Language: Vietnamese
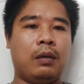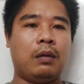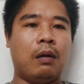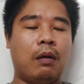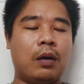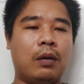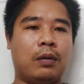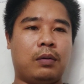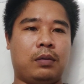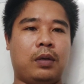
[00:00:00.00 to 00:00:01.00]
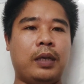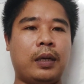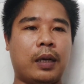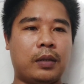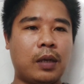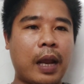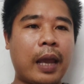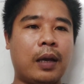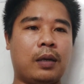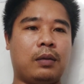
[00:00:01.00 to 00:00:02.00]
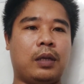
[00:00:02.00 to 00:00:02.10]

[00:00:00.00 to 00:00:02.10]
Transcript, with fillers: ngừa được cái vấn đề sơ đen á,